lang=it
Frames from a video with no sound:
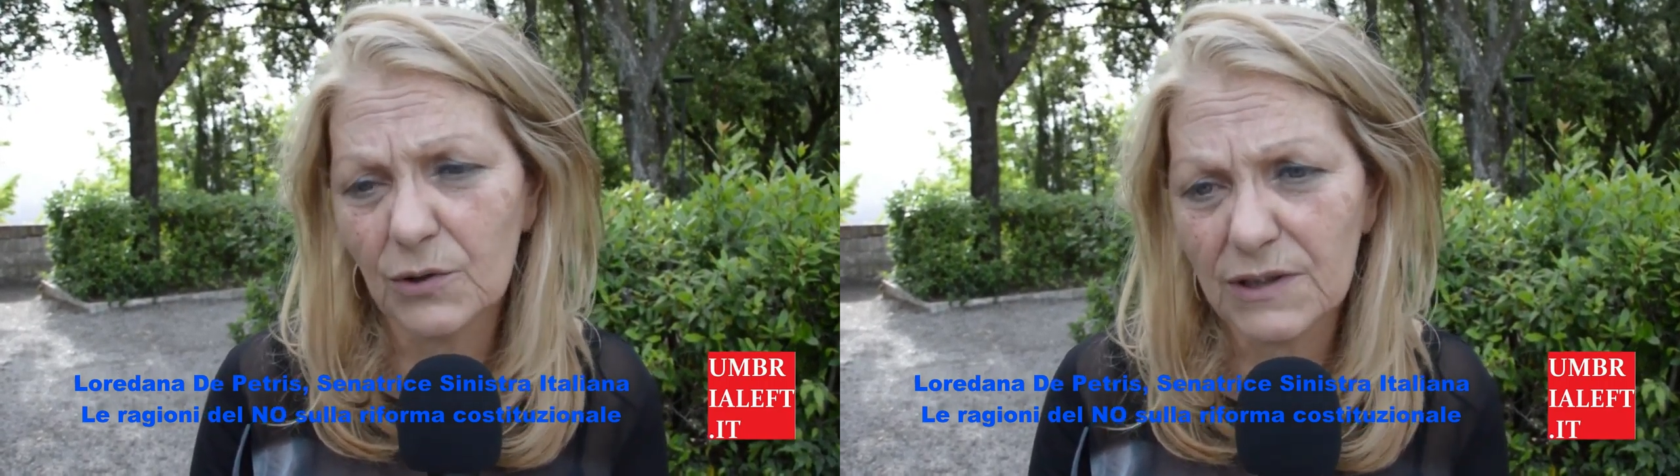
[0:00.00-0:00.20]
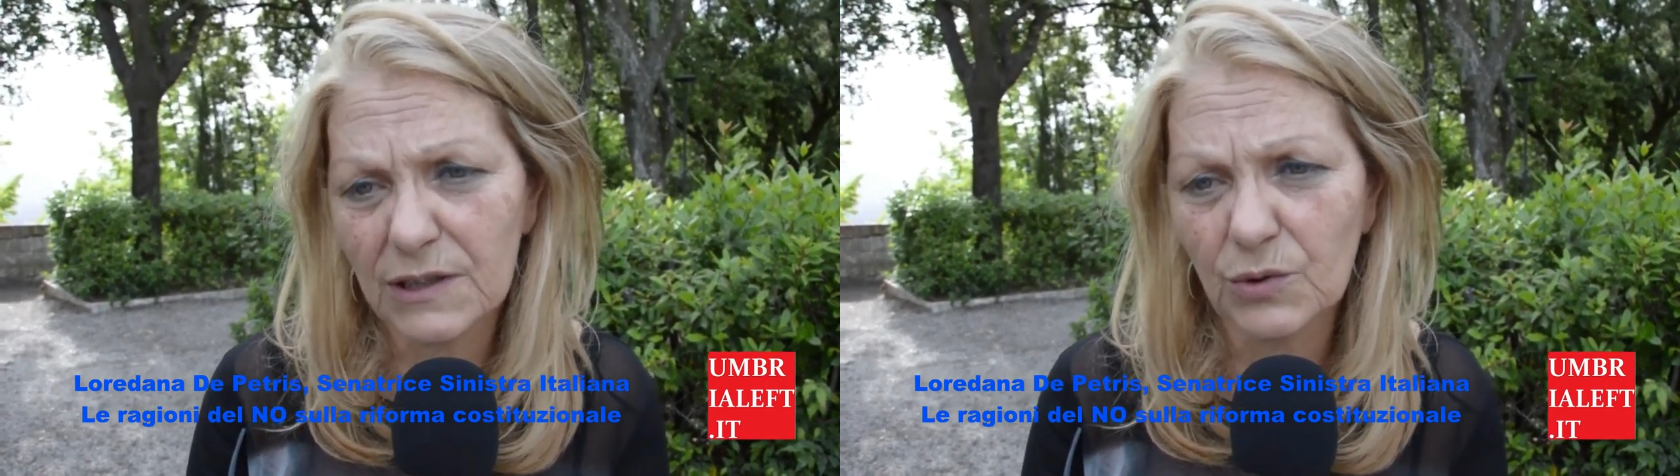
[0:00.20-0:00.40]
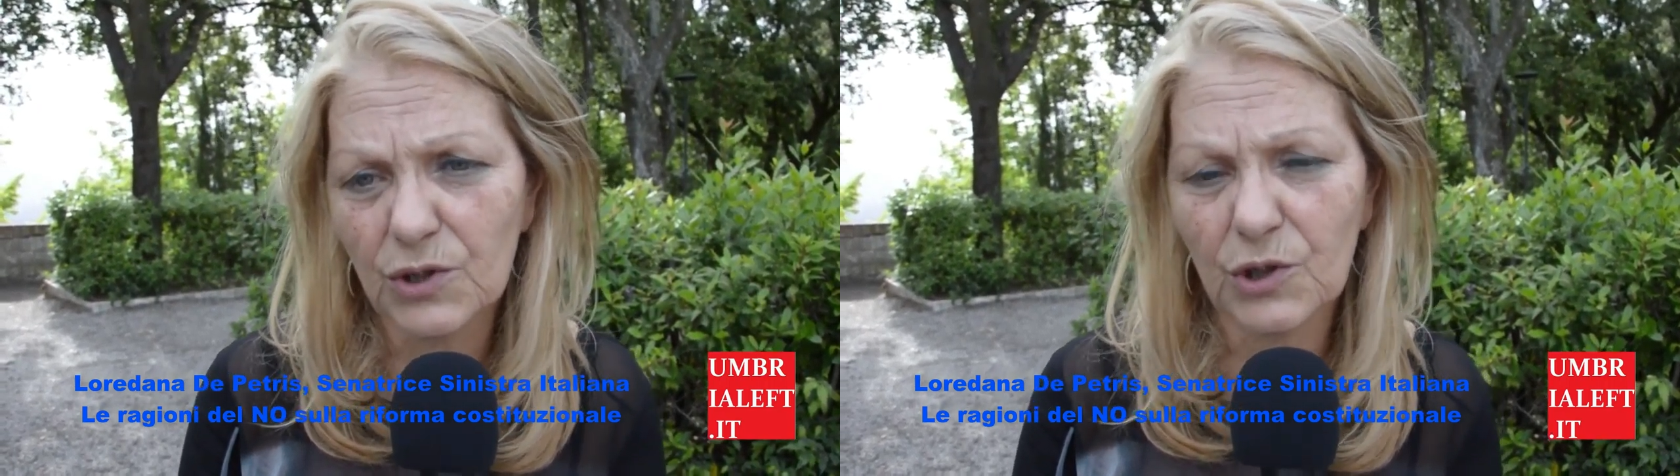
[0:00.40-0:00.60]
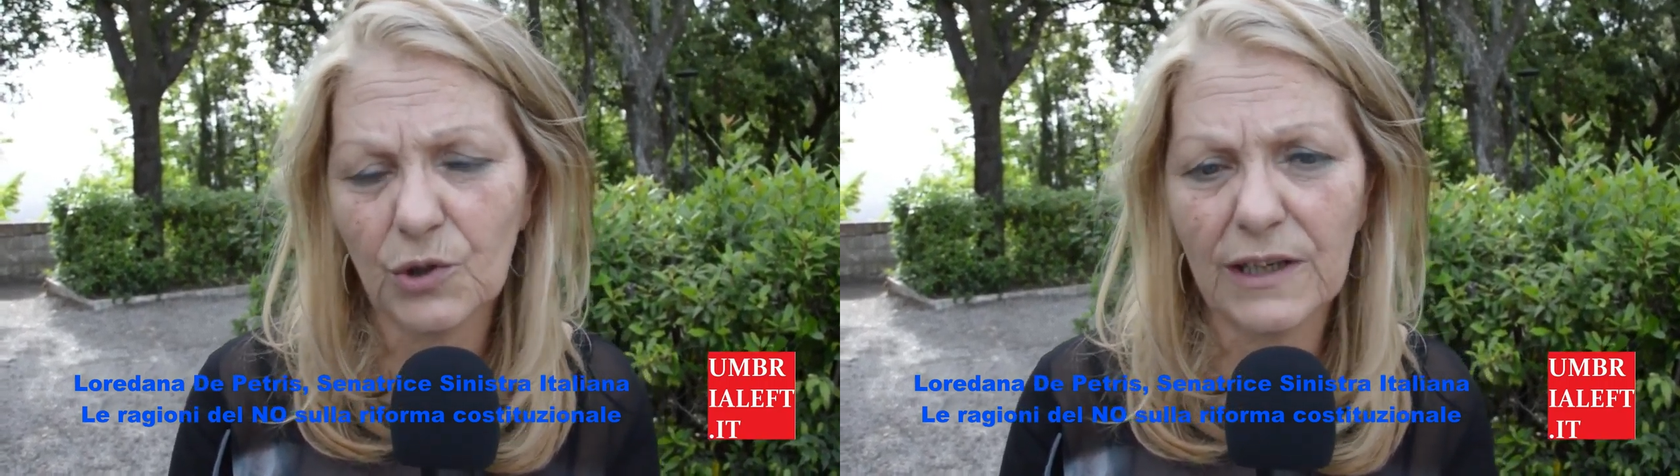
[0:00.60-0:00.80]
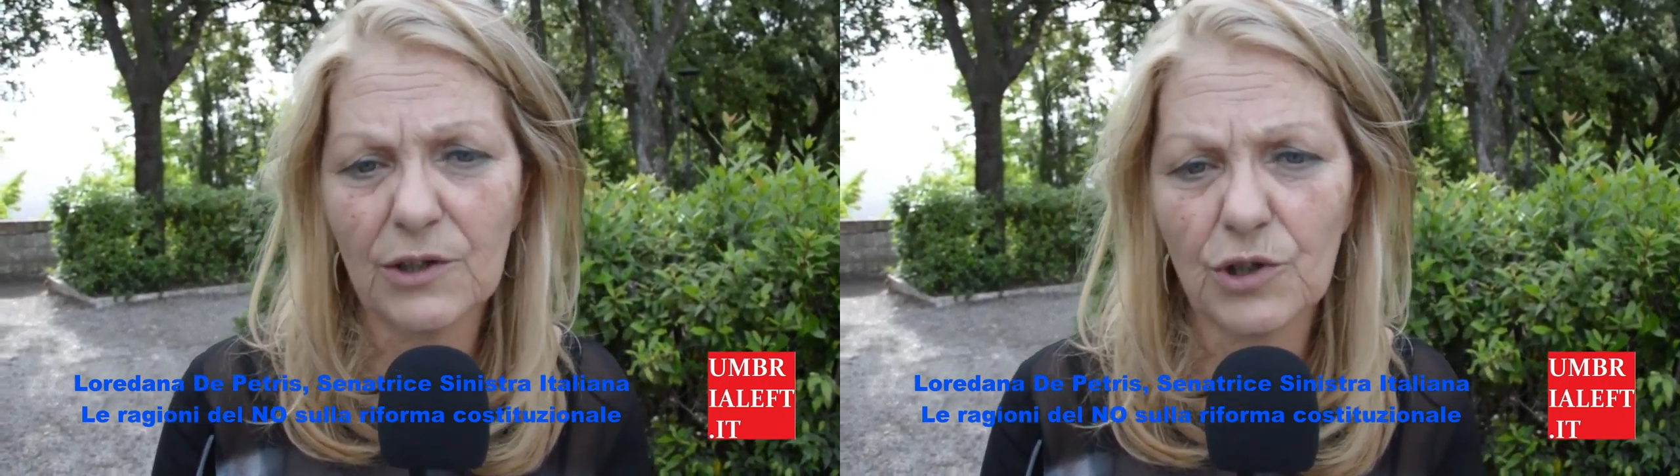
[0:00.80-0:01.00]

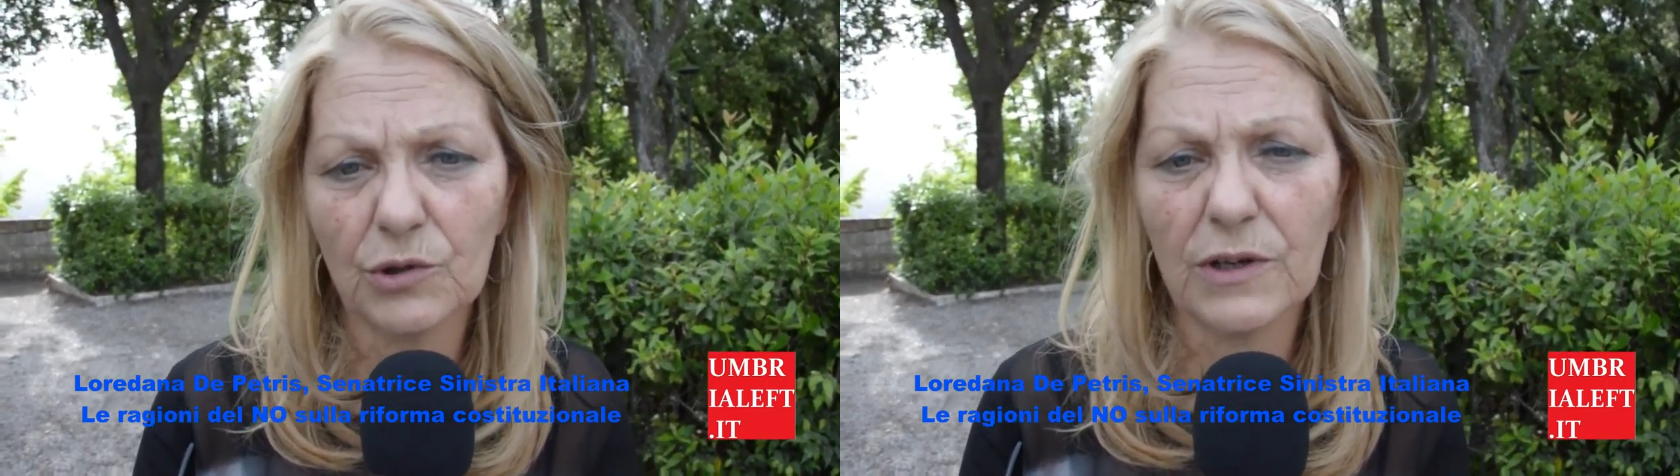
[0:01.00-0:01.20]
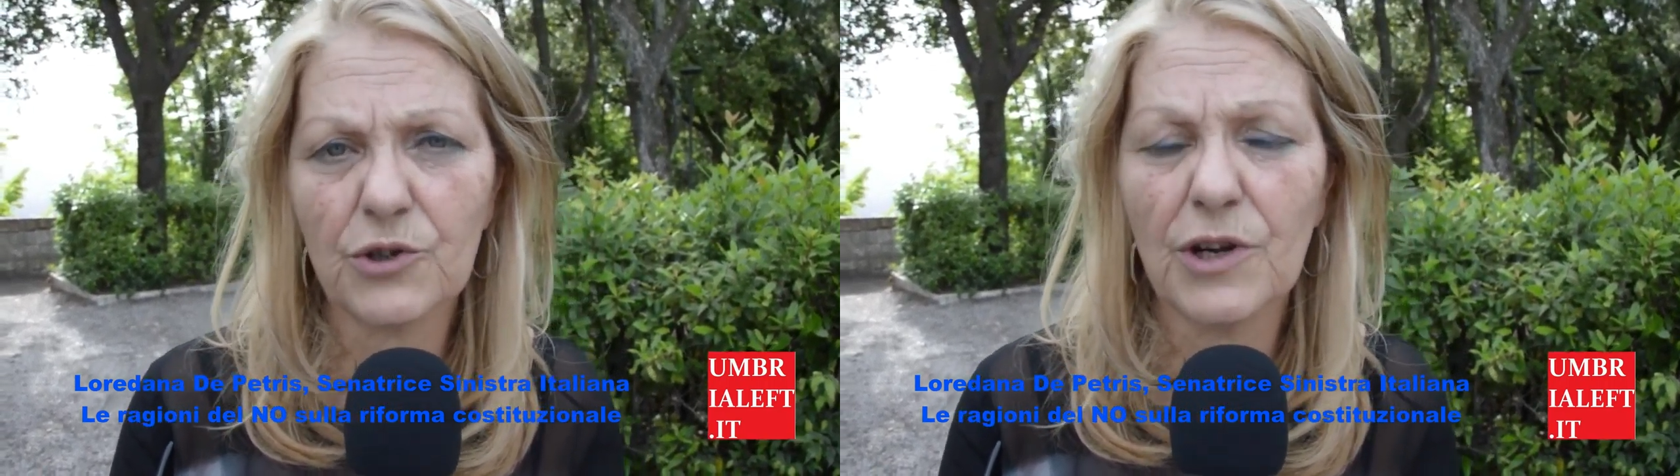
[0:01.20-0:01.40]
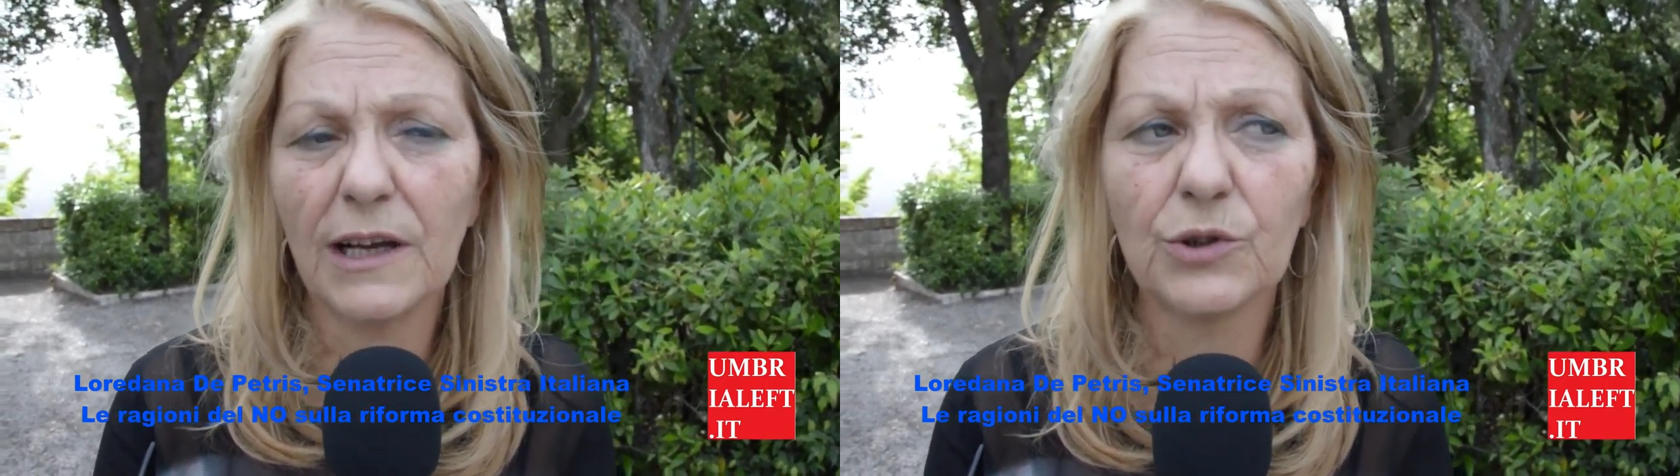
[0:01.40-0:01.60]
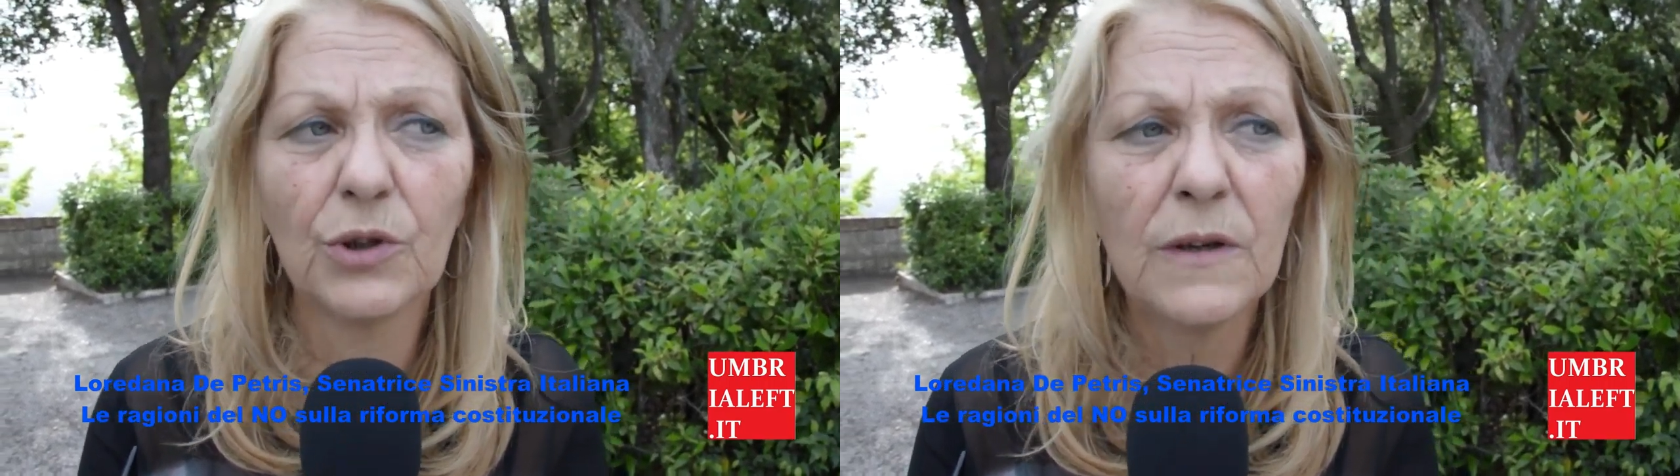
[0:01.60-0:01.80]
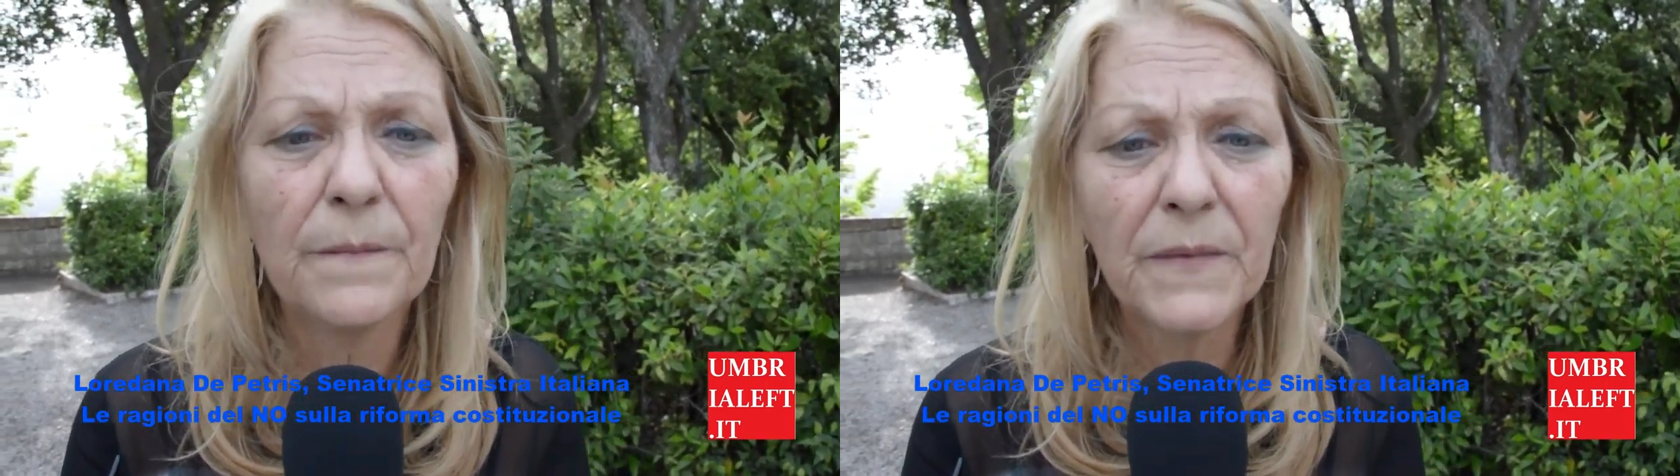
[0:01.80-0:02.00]
Costituzione che ci hanno lasciato